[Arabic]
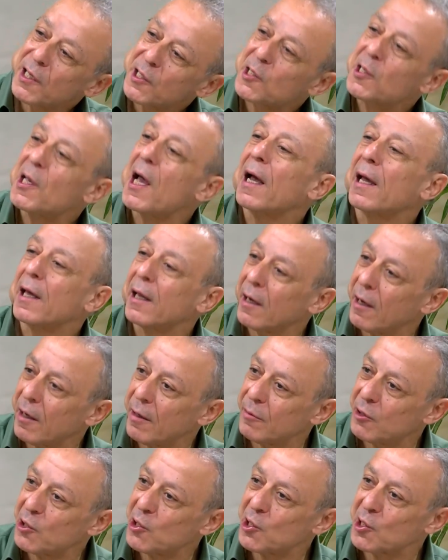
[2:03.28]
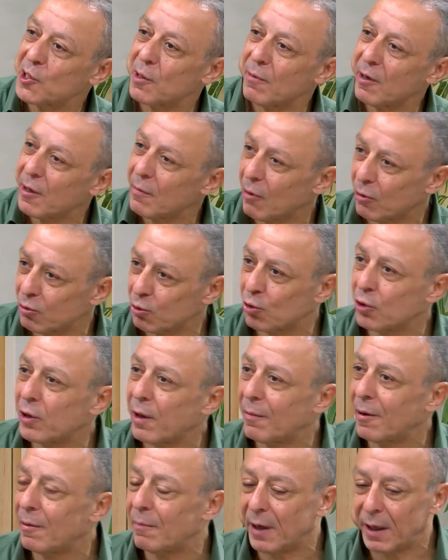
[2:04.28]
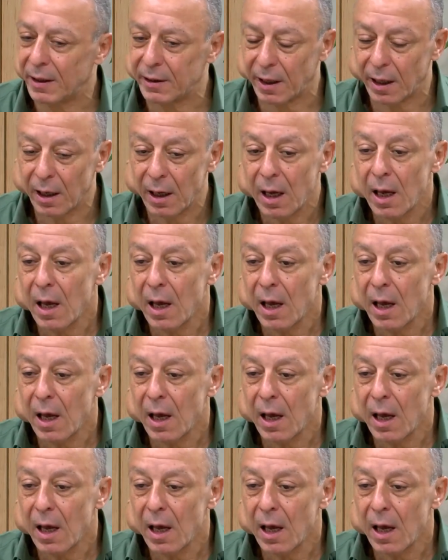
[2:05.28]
الساكنه اللي بالجسم اللي موجوده بالمعده